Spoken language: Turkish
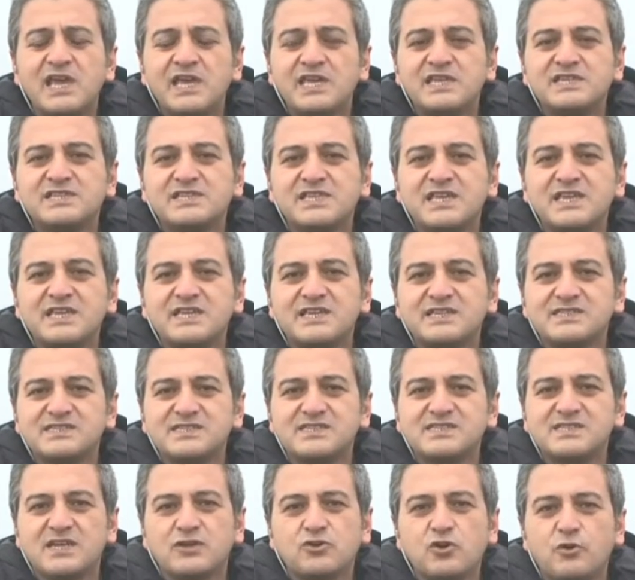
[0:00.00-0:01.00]
İşte yine
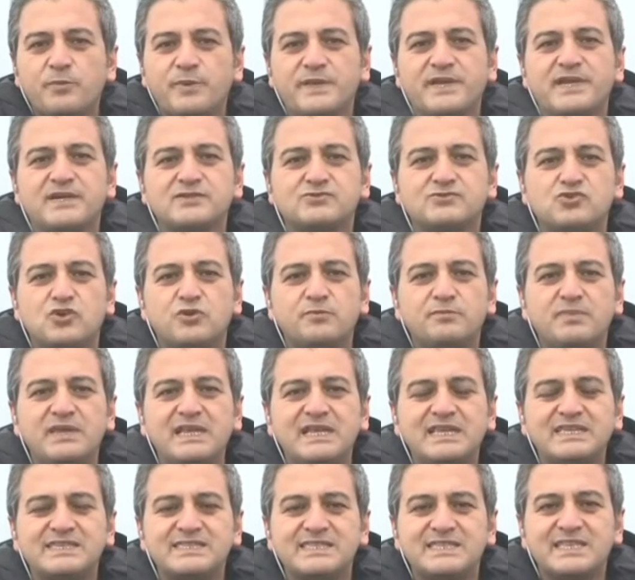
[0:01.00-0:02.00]
sıcak operasyon
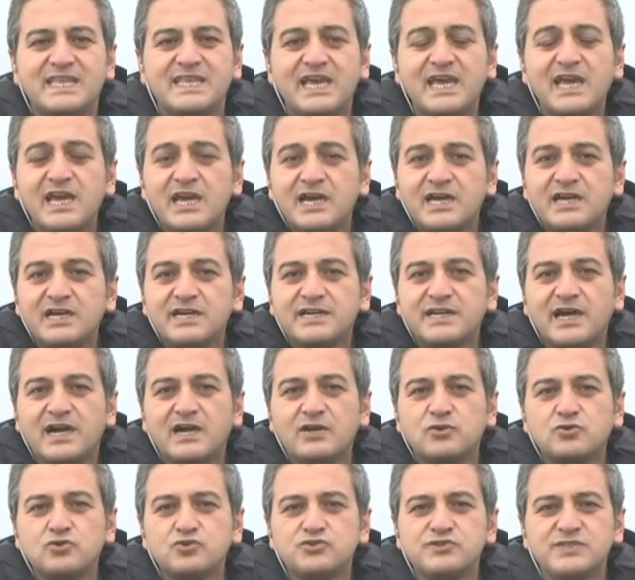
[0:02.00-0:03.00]
bilgisi de
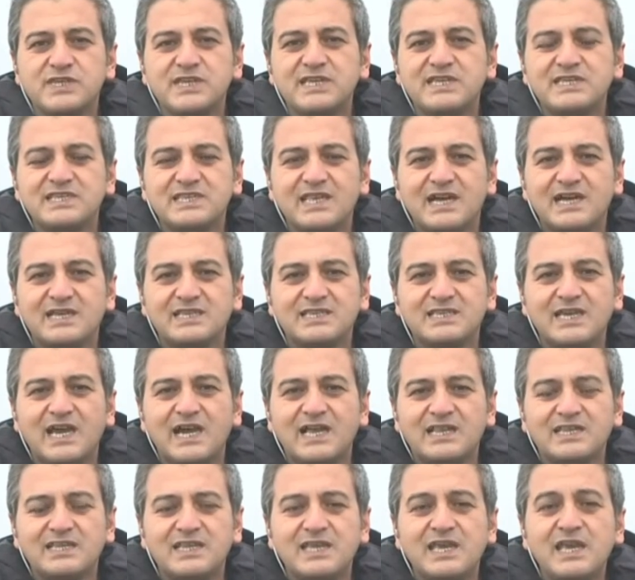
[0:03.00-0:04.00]
İran kuzeyinden
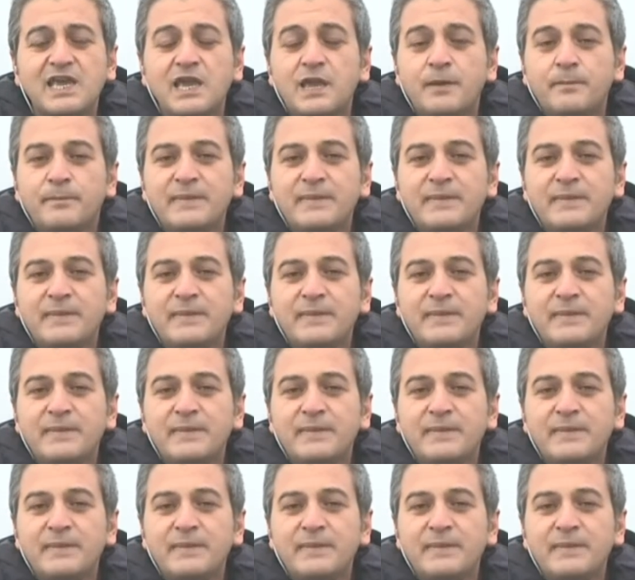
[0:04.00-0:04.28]
geldi.